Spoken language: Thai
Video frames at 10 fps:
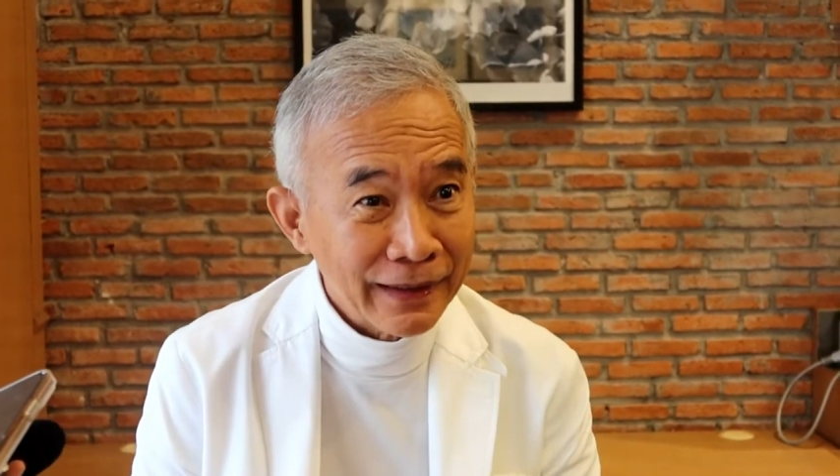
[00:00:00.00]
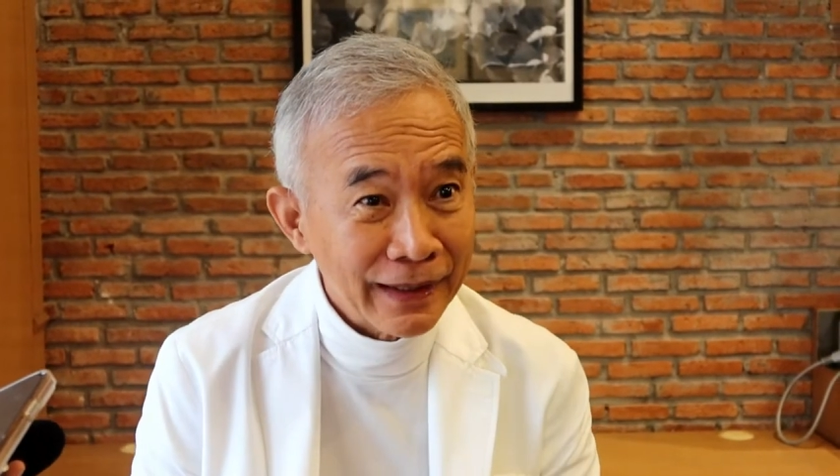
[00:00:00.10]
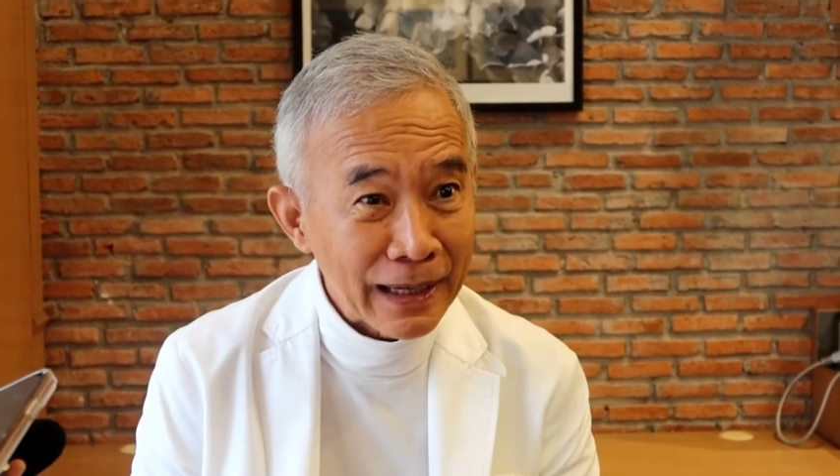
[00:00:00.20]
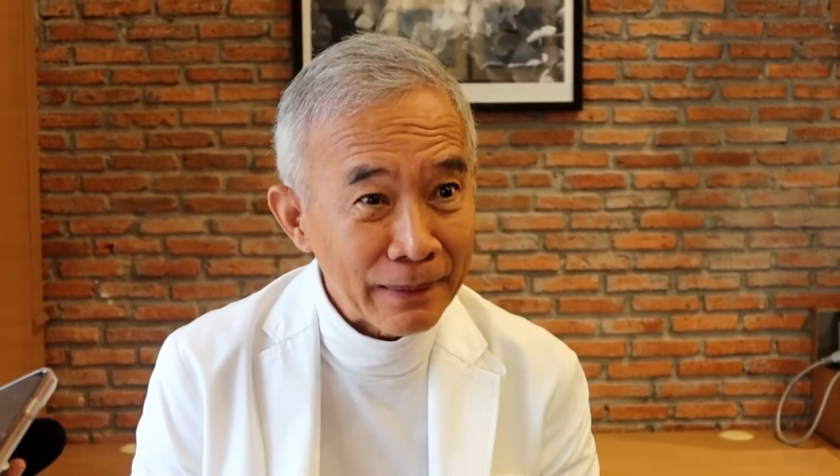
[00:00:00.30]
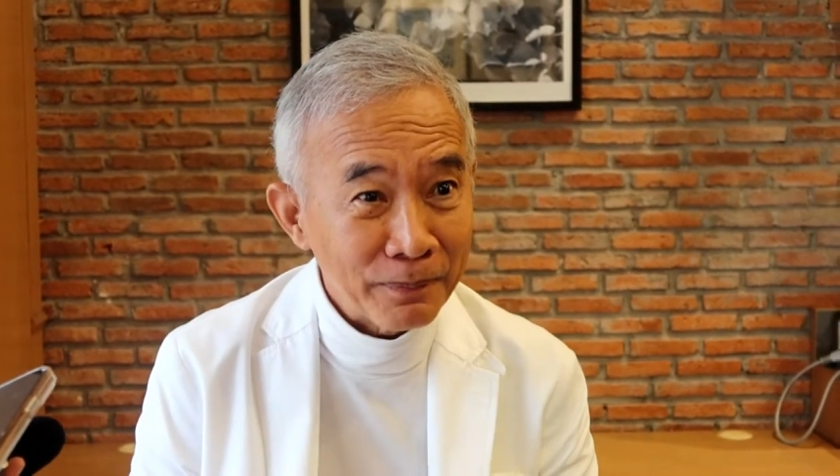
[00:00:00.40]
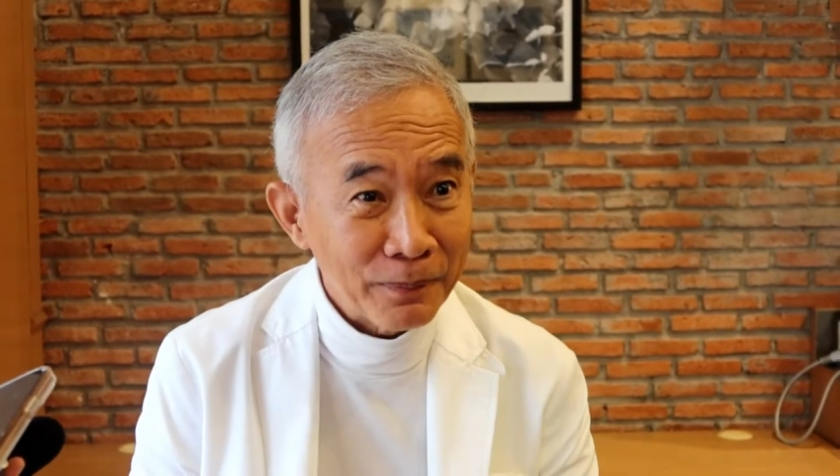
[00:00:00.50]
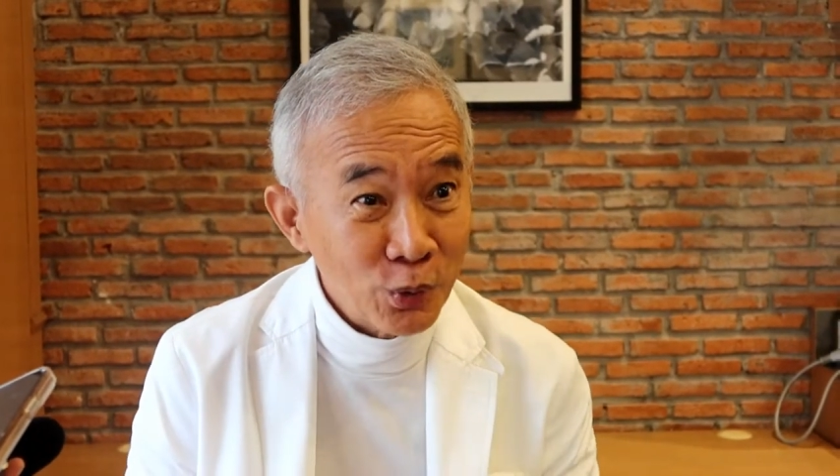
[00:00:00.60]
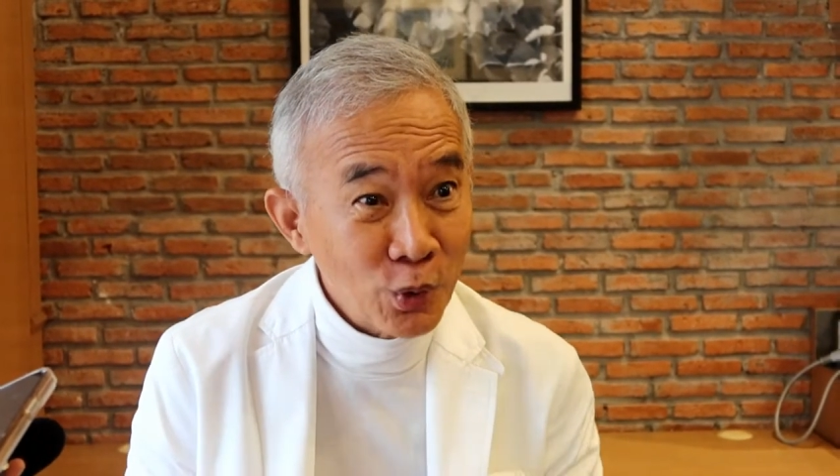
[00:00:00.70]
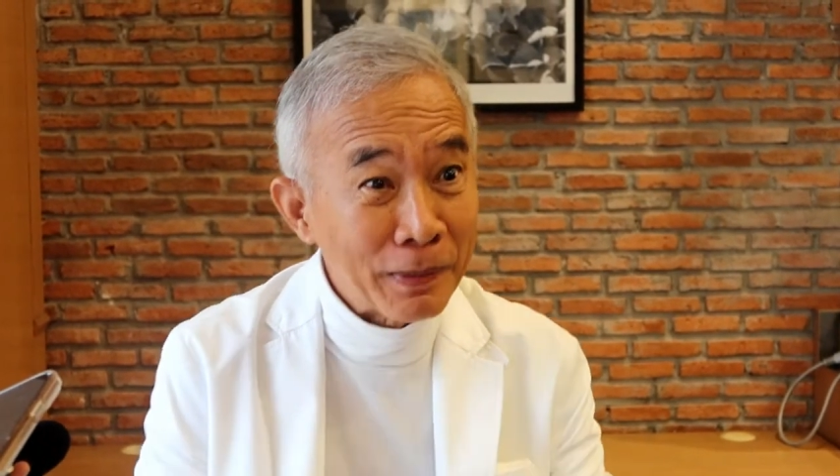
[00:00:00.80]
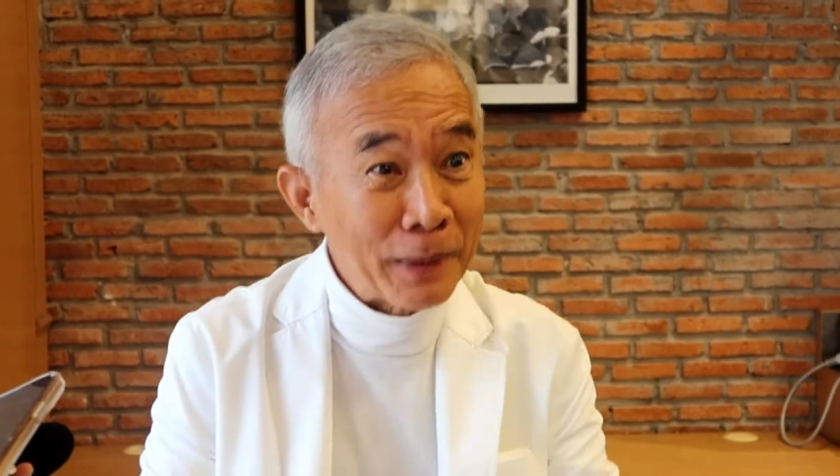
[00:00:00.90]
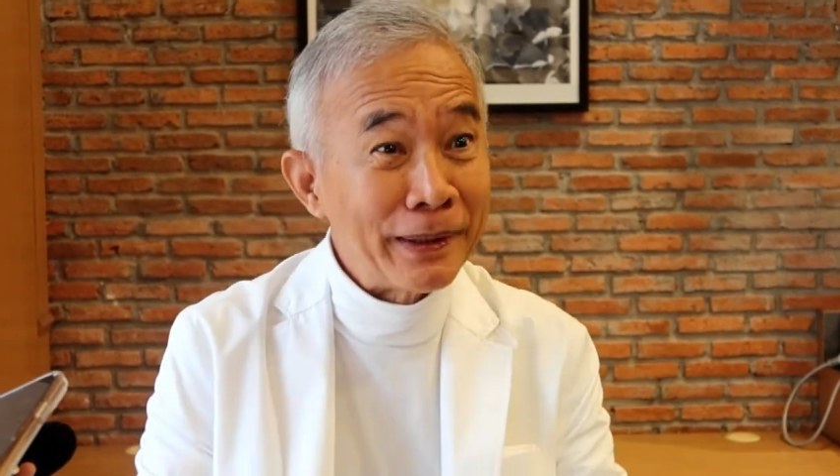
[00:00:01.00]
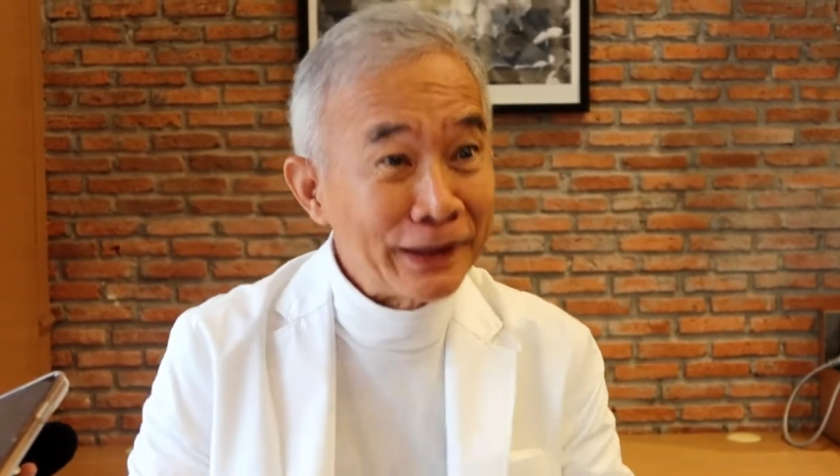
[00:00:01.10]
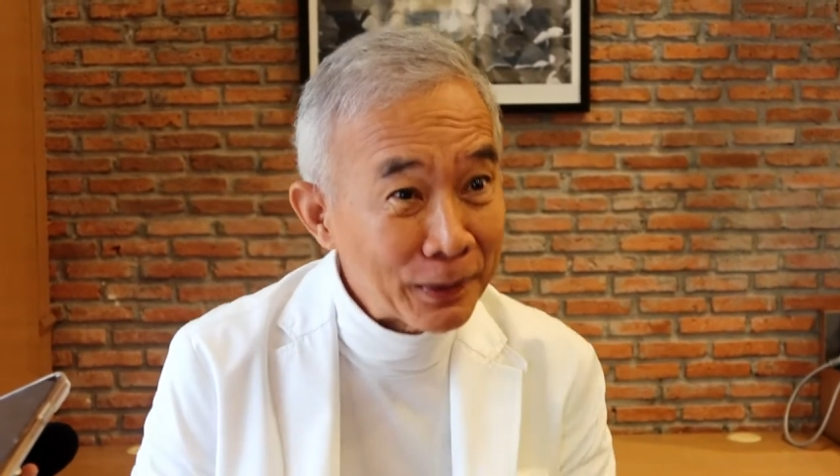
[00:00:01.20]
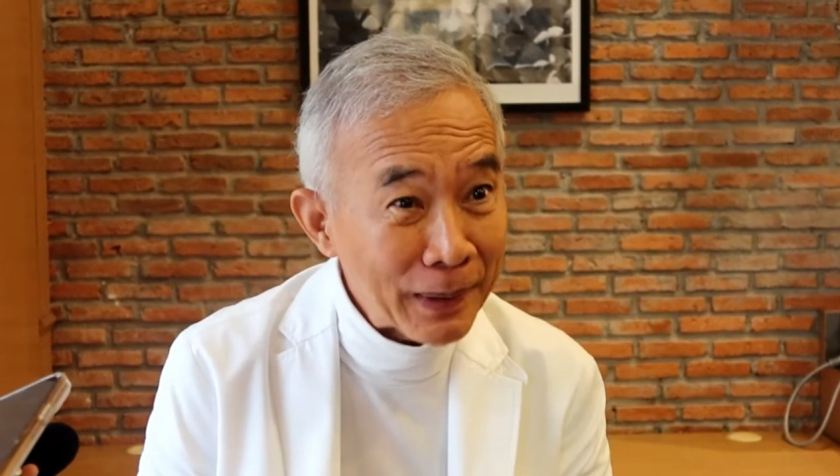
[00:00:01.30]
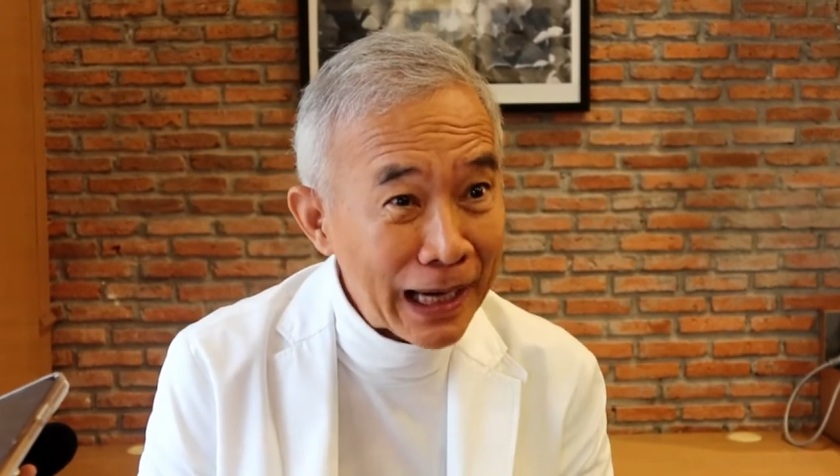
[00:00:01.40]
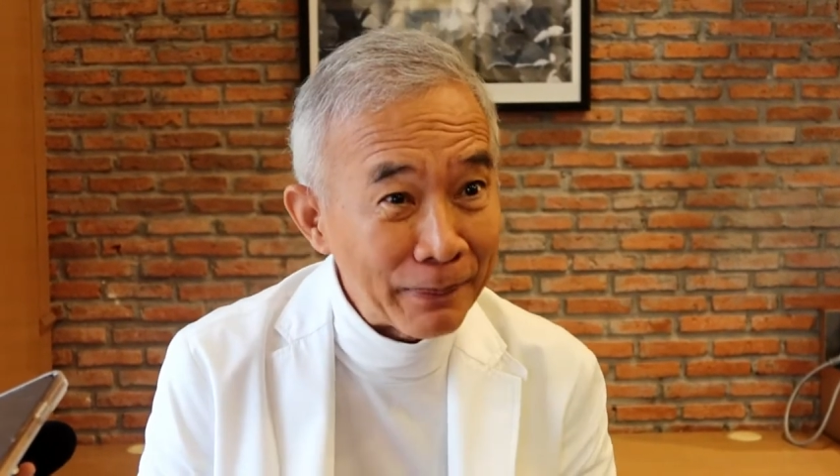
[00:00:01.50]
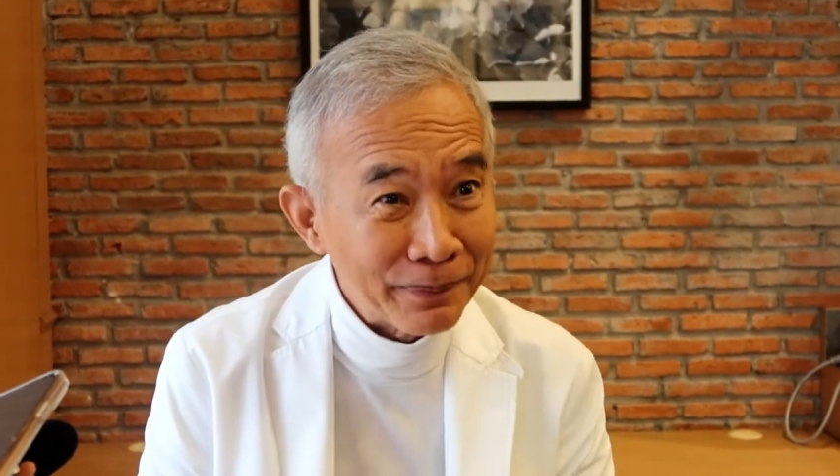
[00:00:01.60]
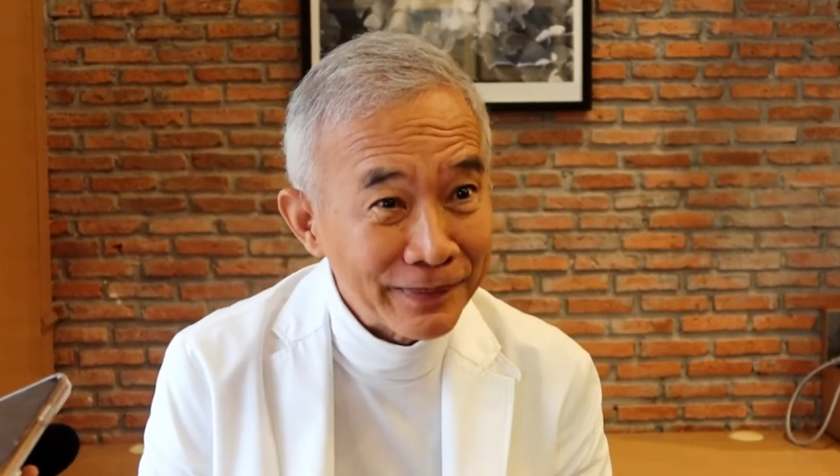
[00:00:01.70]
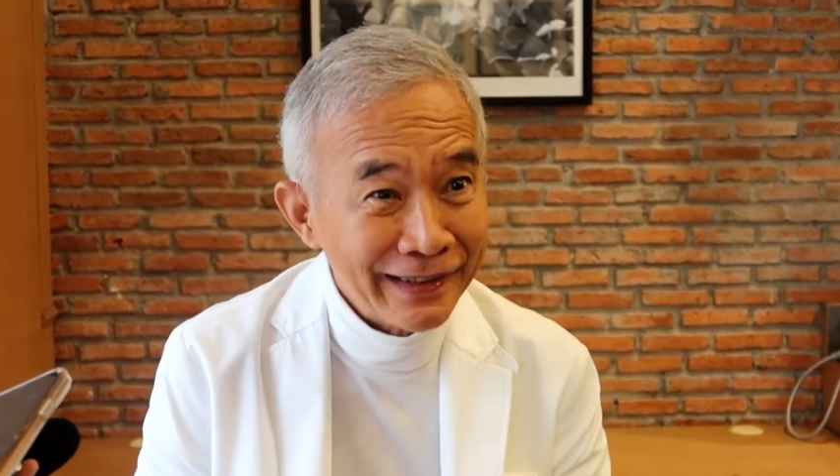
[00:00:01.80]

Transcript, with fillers: นะครับร่วมกันเป็นเจ้าภาพ